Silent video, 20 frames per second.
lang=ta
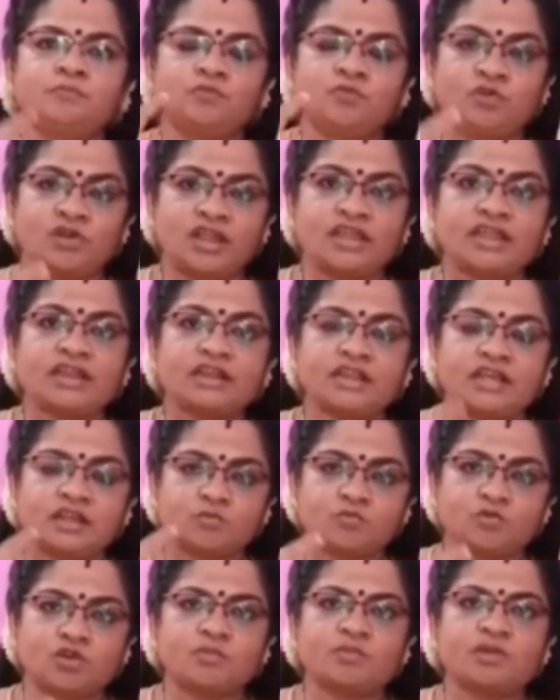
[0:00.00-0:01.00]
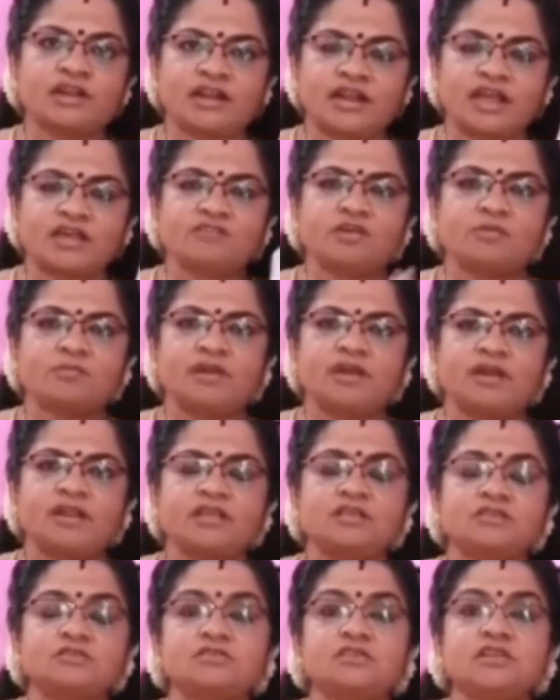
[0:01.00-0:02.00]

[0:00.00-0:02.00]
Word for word: உள்ள இன்னர் மூலமாக ட்ராவல் பண்ணி